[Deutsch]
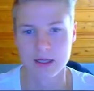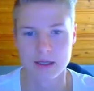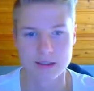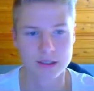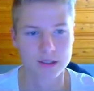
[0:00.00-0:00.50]

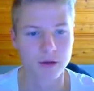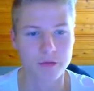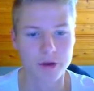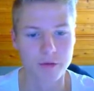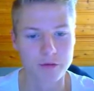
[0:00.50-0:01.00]
So,
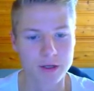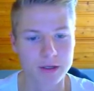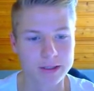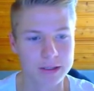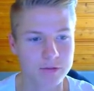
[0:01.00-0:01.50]
wir öffnen
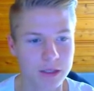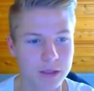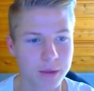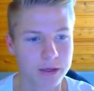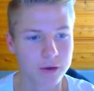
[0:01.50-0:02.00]
das vierte
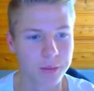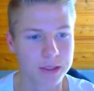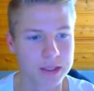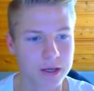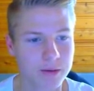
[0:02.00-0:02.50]
Pack. Nochmal
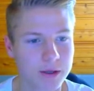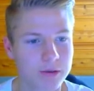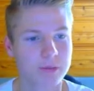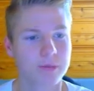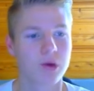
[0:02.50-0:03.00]
dasselbe.
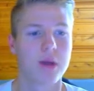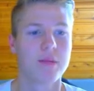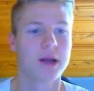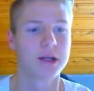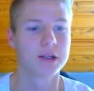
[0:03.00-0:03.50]
Prime
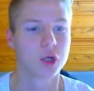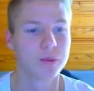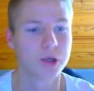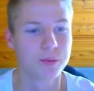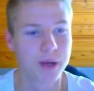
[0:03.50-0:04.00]
Electrum
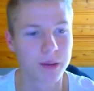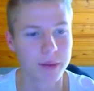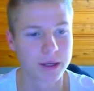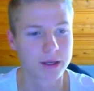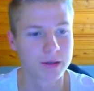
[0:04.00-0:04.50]
Spieler
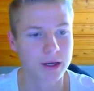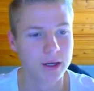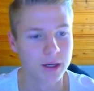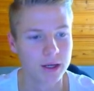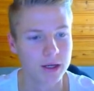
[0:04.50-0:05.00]
Pack.
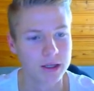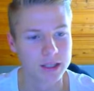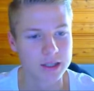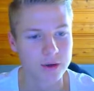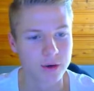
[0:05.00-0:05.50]

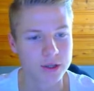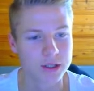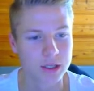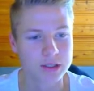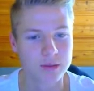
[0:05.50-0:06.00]
6 Gold,
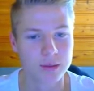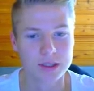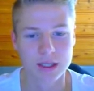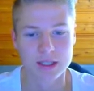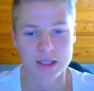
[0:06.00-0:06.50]
6 Silber,
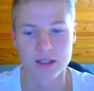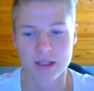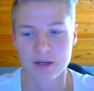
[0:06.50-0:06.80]
6 seltene.